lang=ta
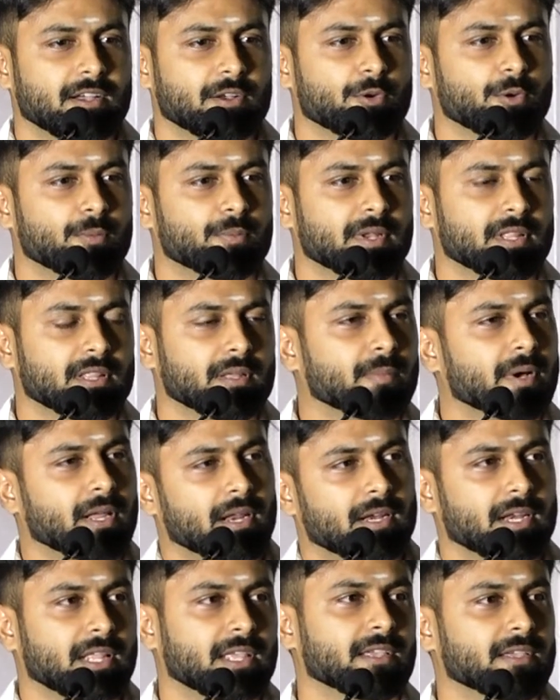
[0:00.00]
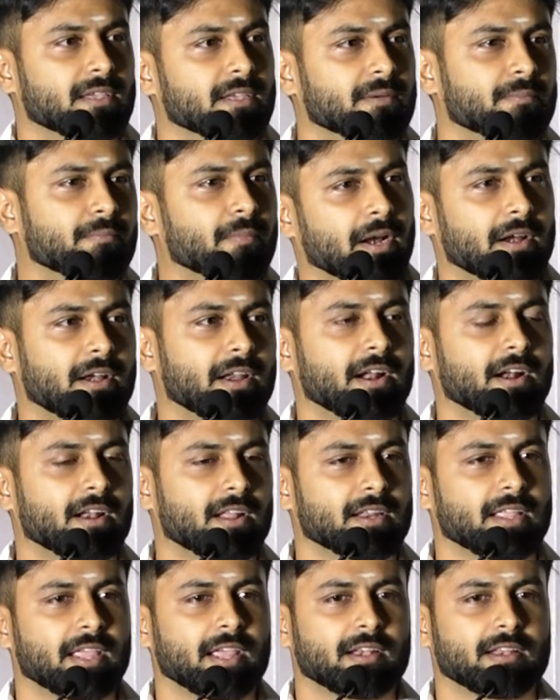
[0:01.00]
கூப்பிட்டு இந்த மாதிரி நீ
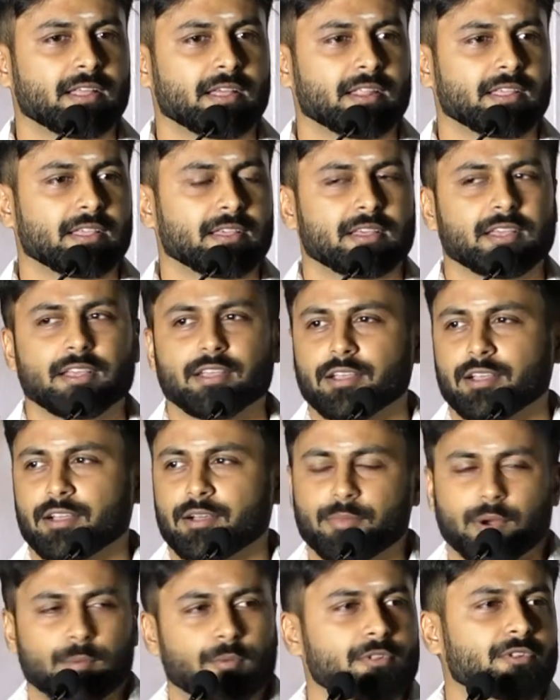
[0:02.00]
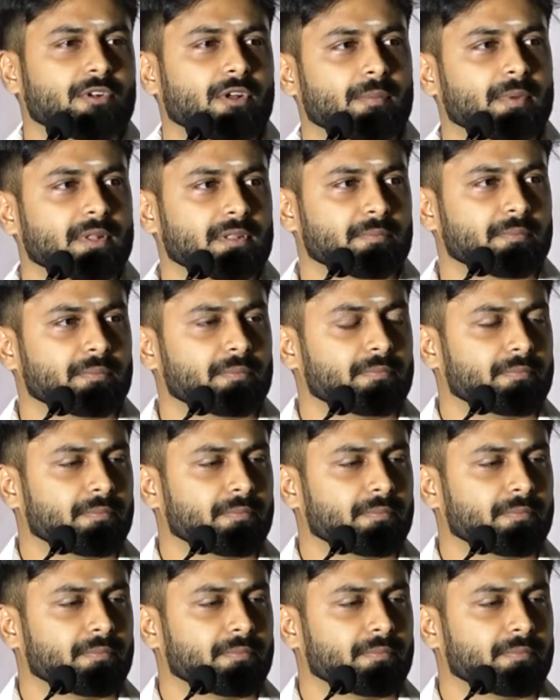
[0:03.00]
பண்ணுறியாடான்னு கேட்டார் பிரபு சால்மன்